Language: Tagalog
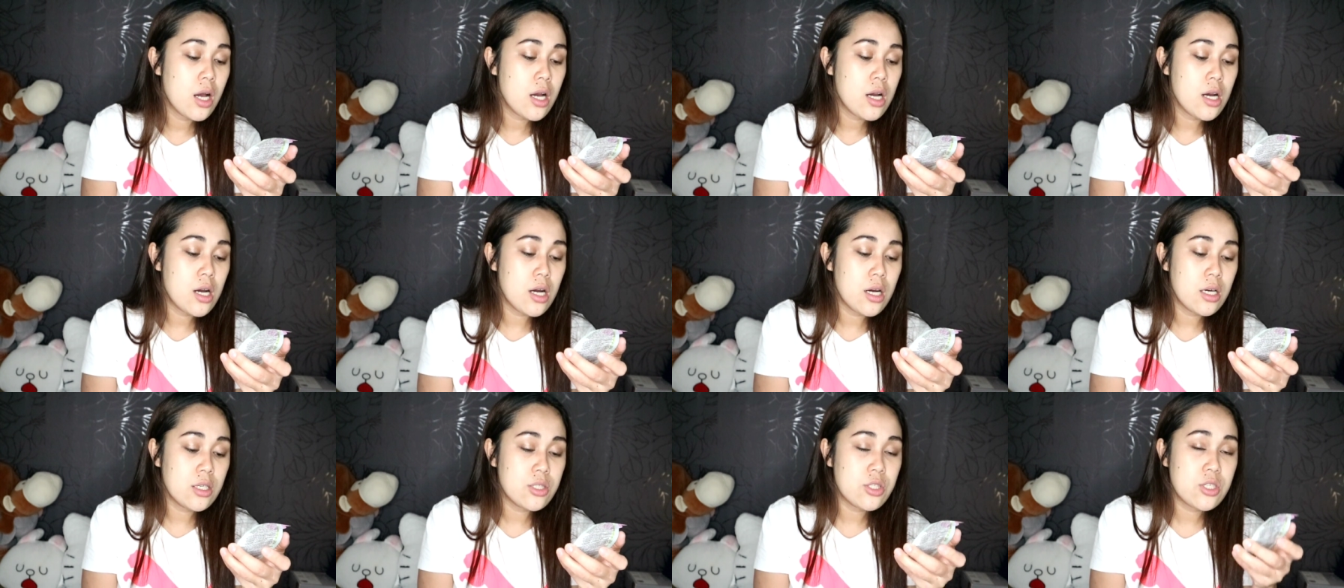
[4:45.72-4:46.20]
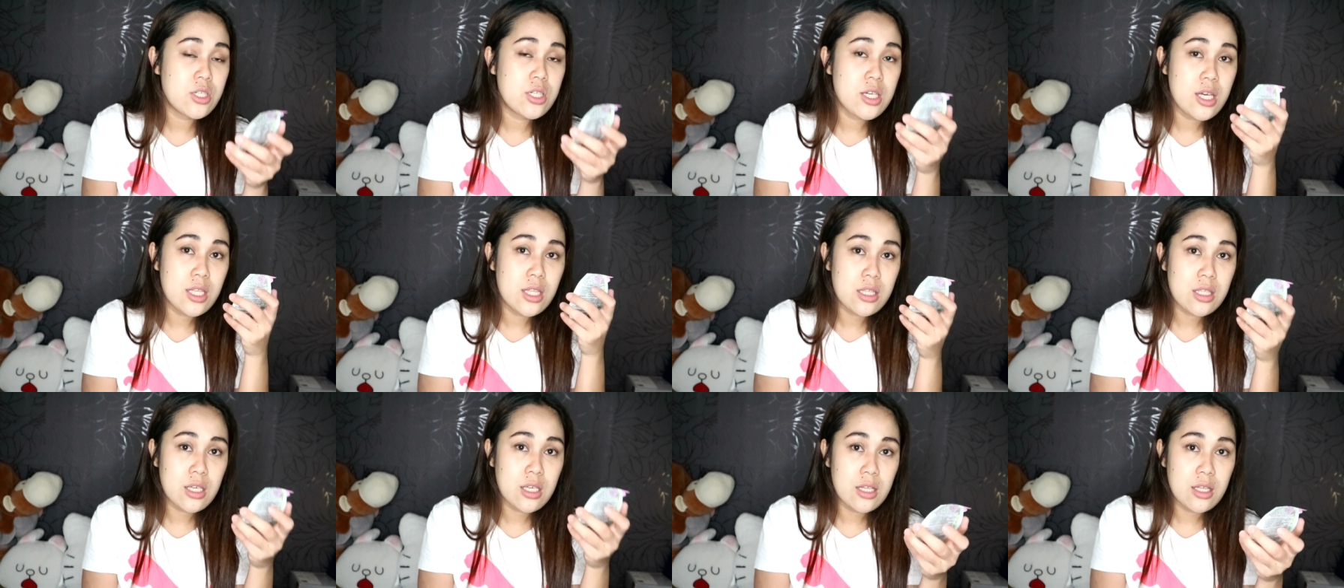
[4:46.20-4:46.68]
uh,
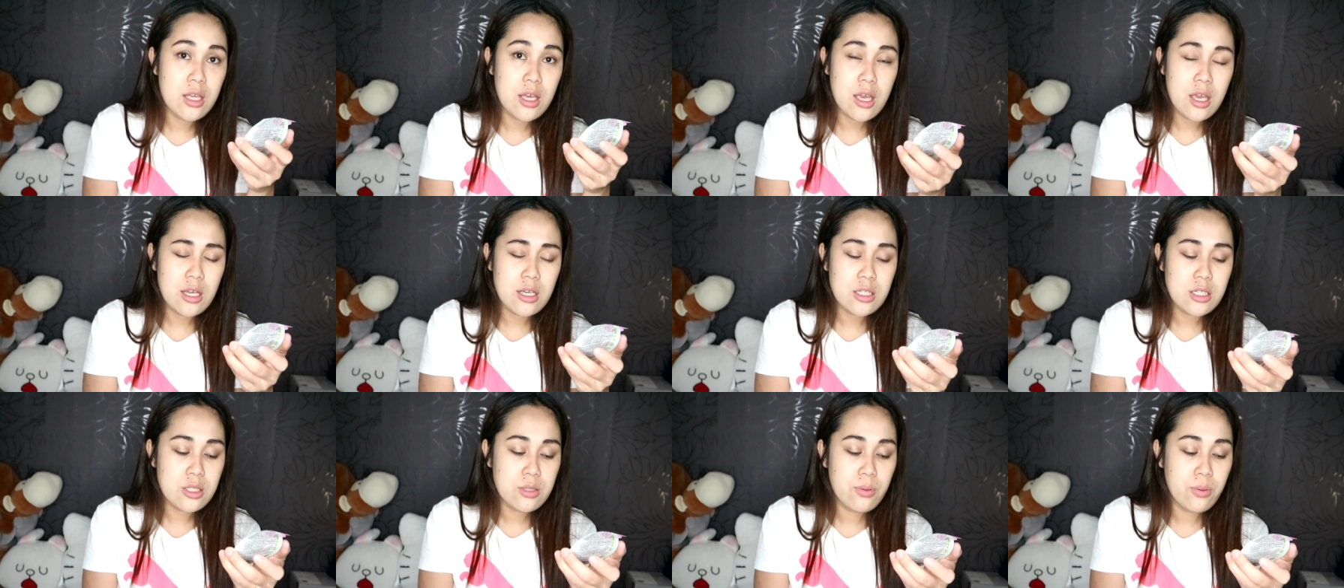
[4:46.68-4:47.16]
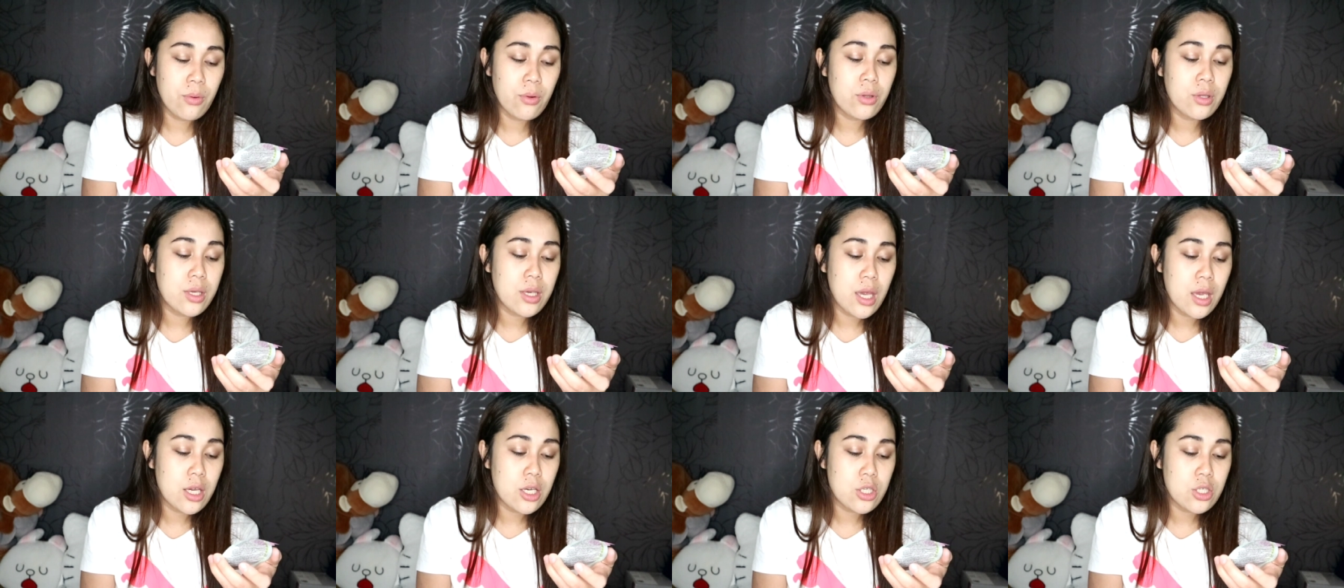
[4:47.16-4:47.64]
gentle
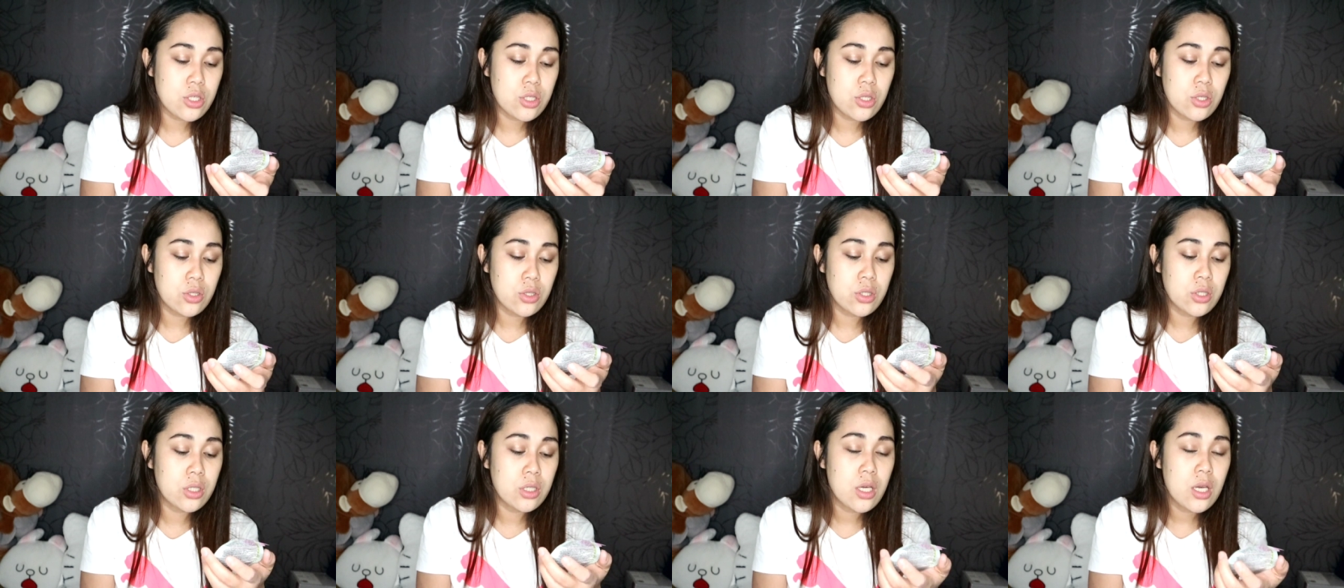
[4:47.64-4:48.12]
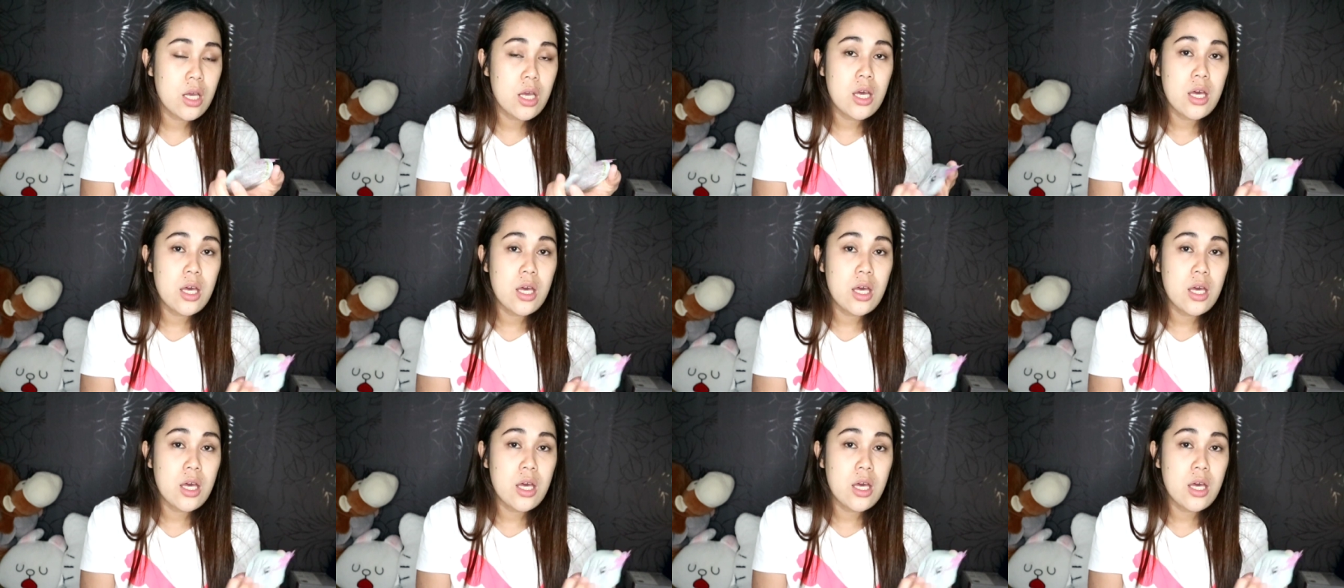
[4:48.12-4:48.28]
exfoliation.